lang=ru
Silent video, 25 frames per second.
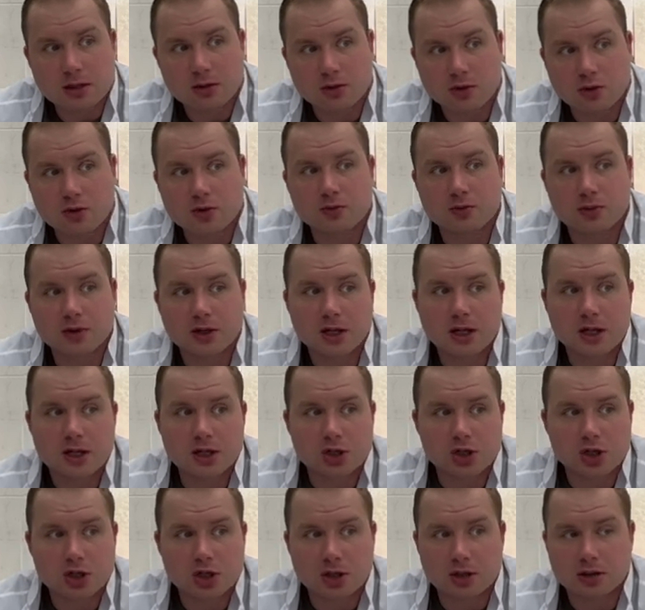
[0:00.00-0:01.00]
до
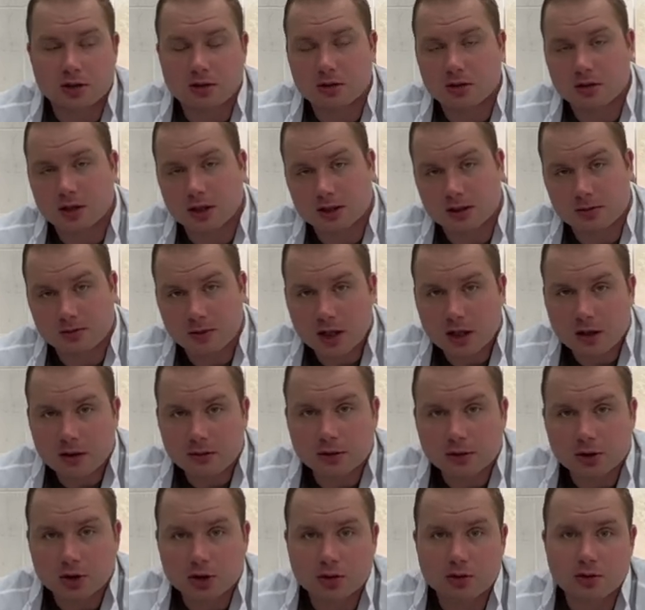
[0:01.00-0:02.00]
приличных
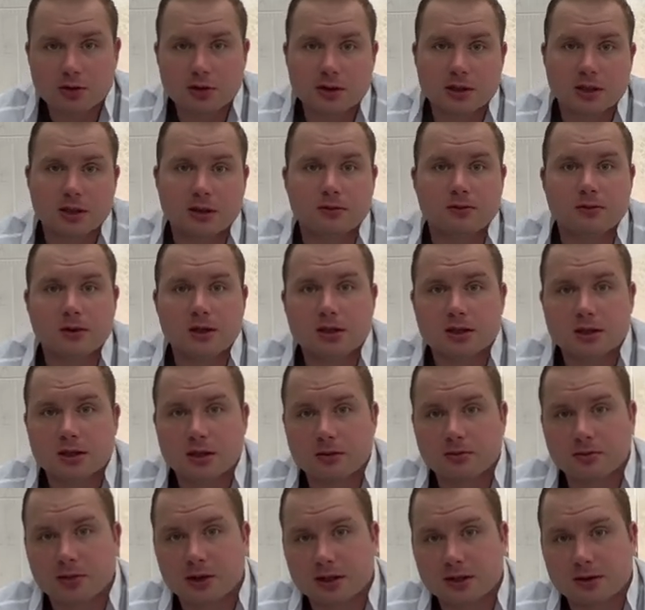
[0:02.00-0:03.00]
размеров, что,
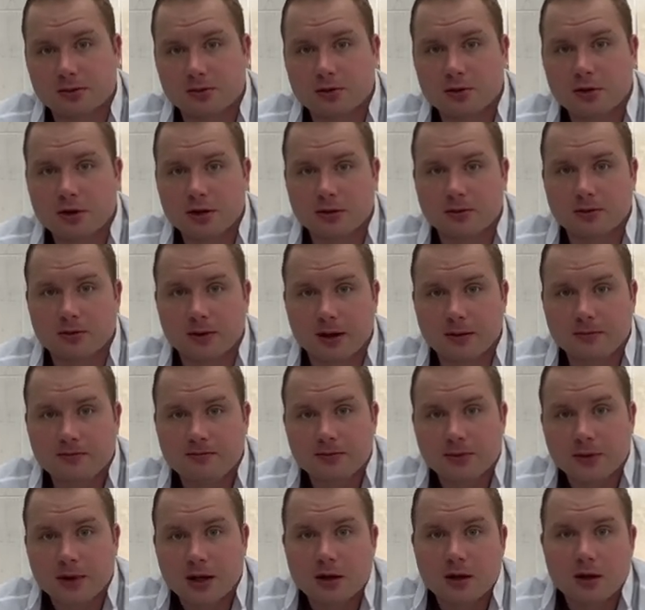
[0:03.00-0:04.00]
соответственно, позволит вам
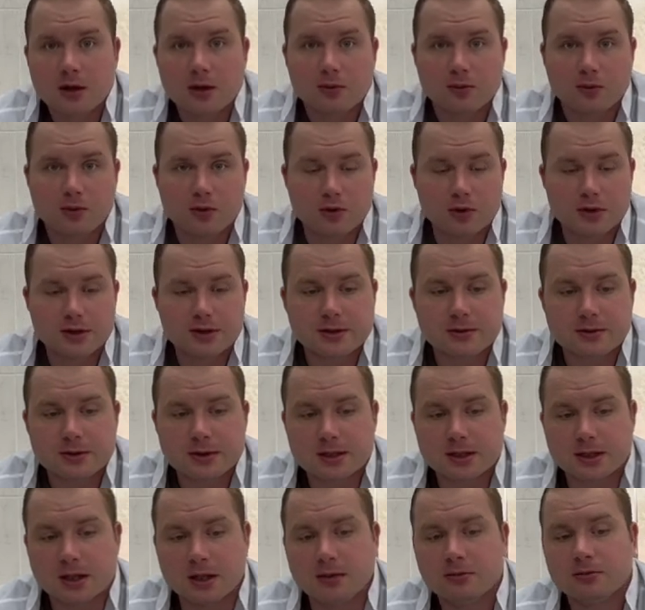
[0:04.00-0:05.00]

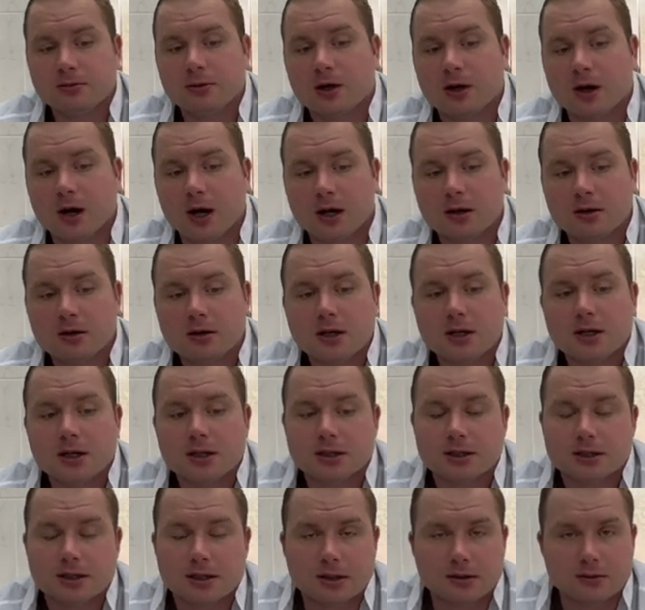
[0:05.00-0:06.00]
пользоваться им как,
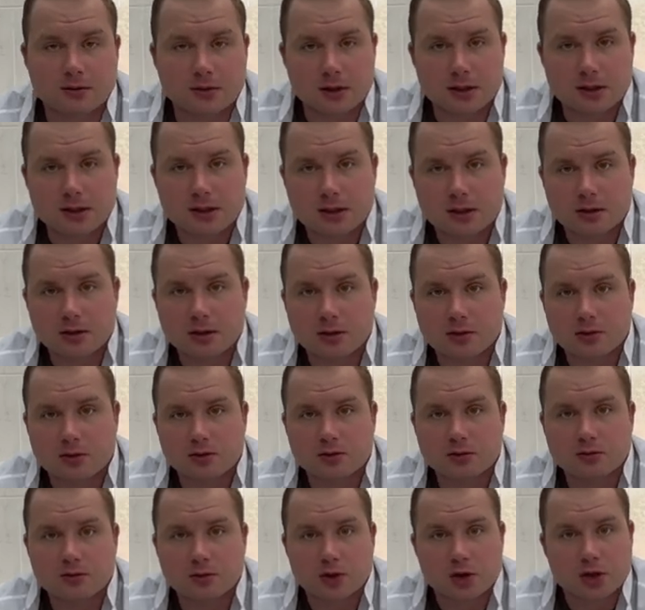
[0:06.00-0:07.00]
соответственно, ну,
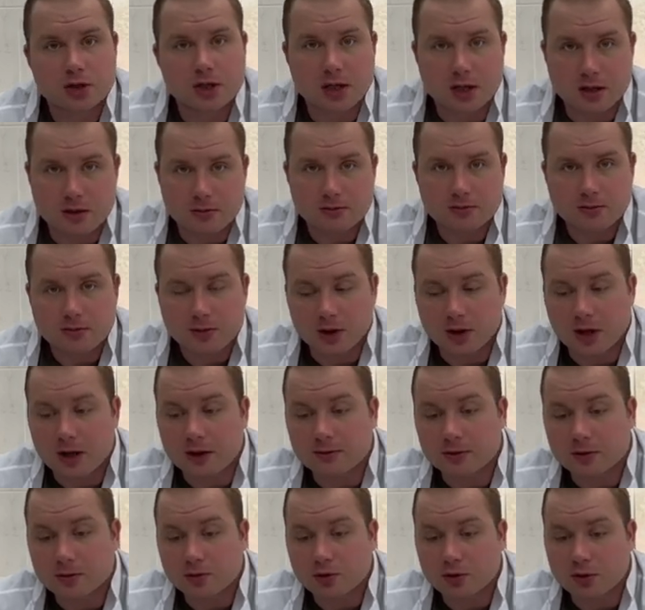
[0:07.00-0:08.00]
мужским
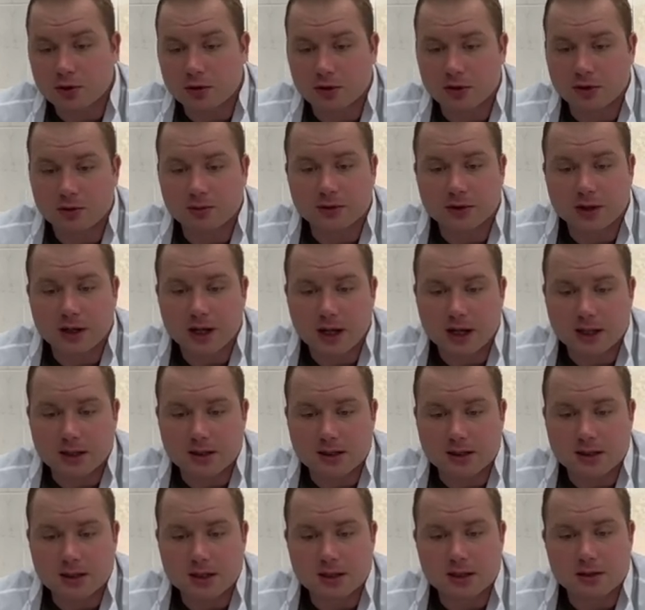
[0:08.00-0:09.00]
половым органом. Да,
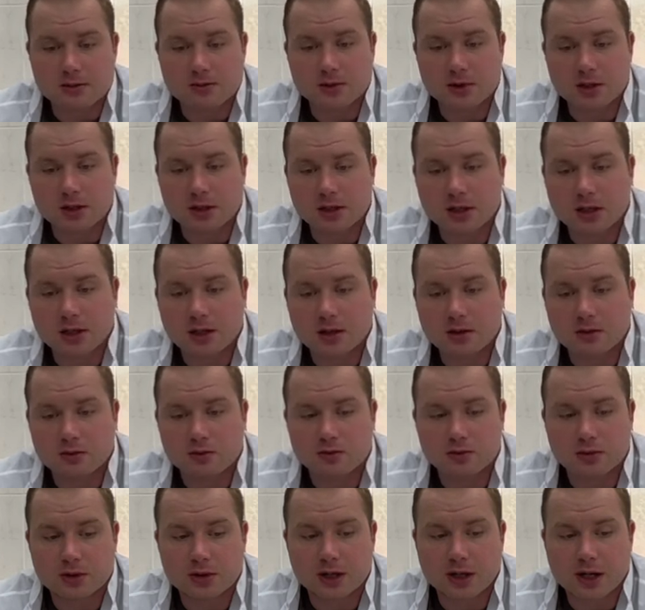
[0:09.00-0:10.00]
здесь мы не
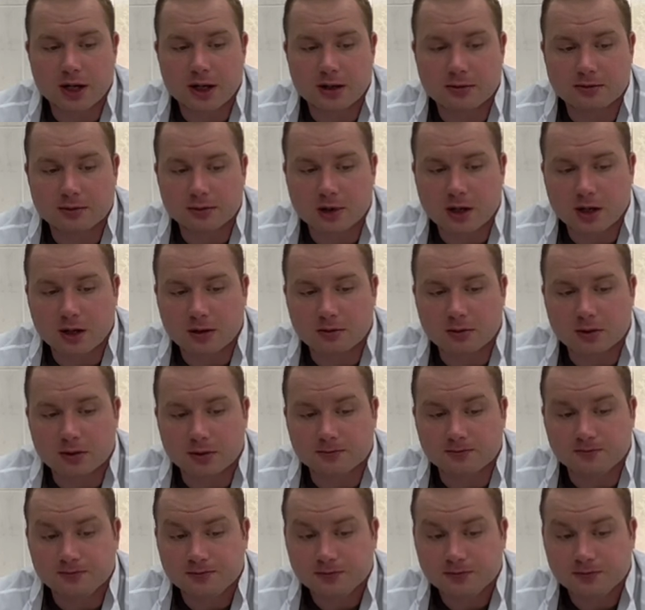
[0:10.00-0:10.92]
убираем как бы